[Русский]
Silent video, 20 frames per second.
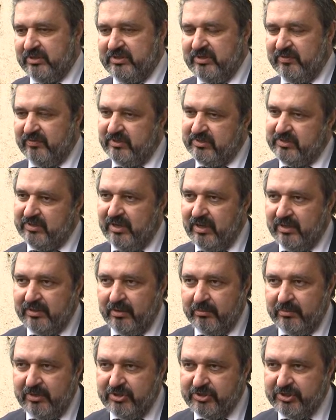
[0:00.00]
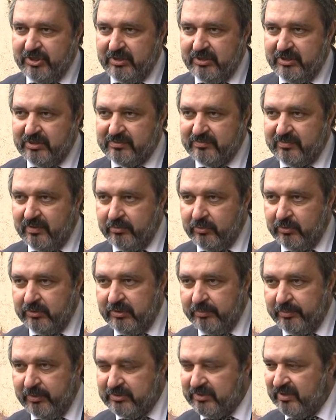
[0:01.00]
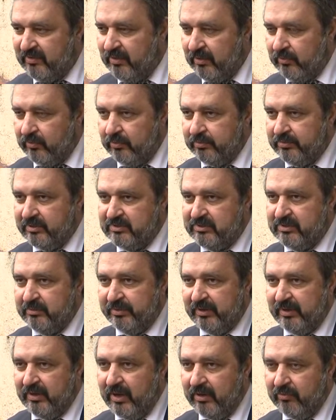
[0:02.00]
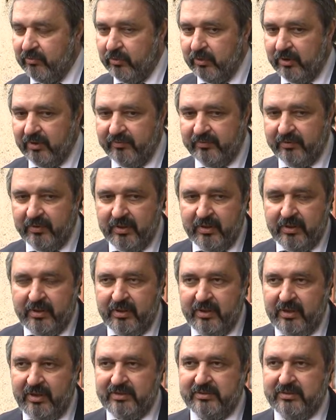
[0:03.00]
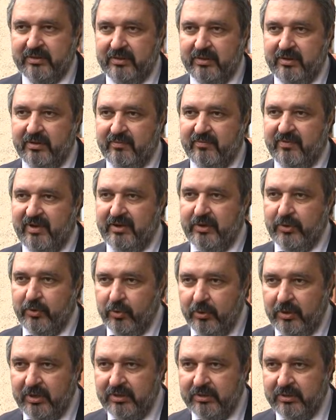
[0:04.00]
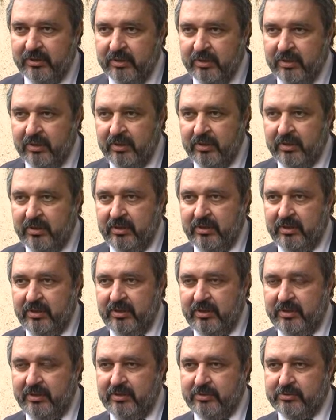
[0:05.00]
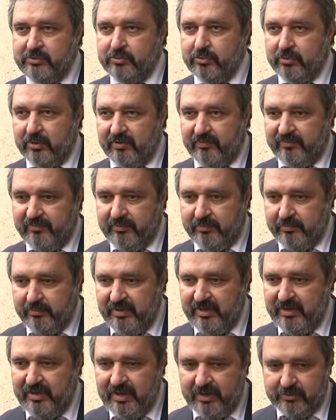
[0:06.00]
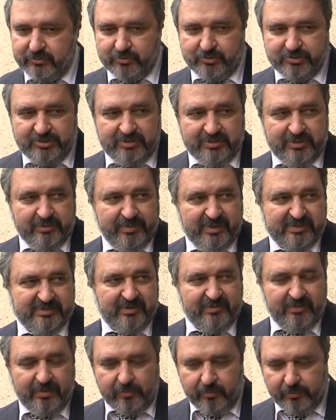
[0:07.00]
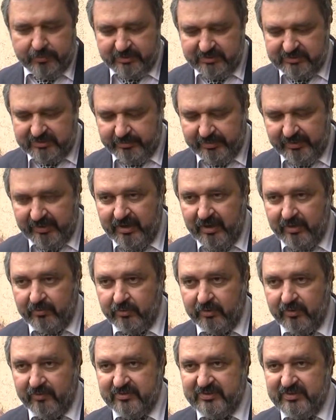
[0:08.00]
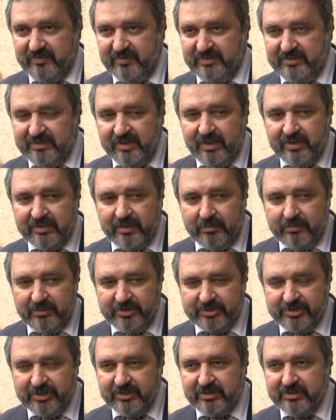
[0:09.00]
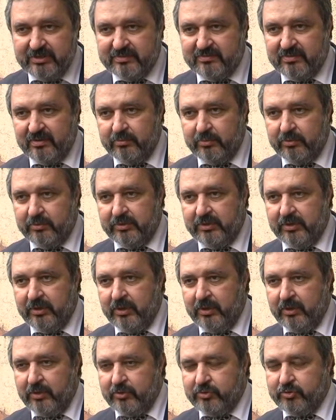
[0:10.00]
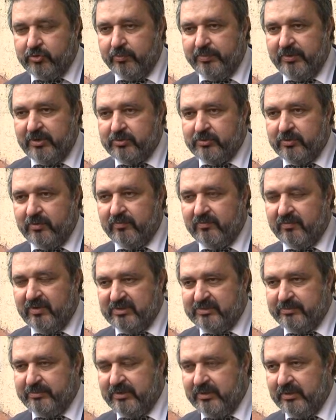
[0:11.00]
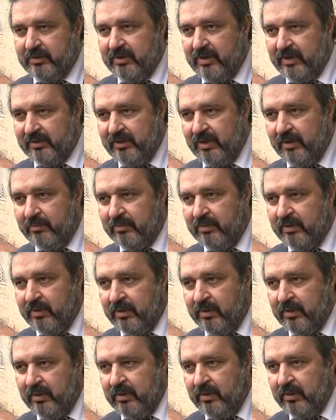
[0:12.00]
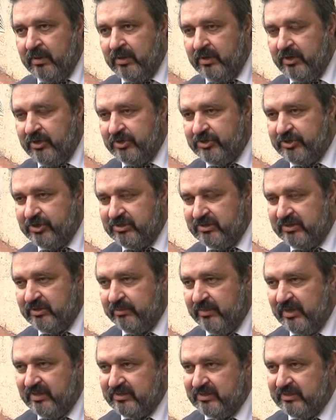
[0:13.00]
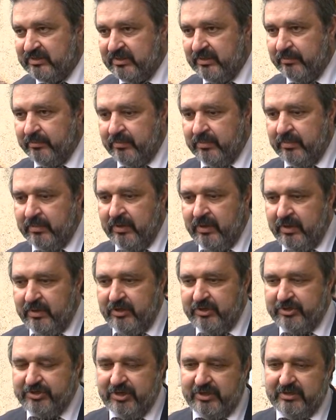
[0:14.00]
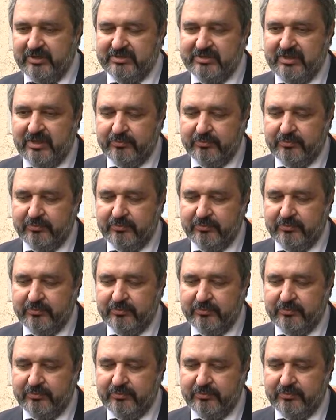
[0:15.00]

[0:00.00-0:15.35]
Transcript: к 9 годам лишения свободы по совокупности приговоров – это Валиулин и Суров, были осуждены по совокупности приговоров к 9 годам лишения свободы, Щуплецов к 8 годам и 6 месяцам лишения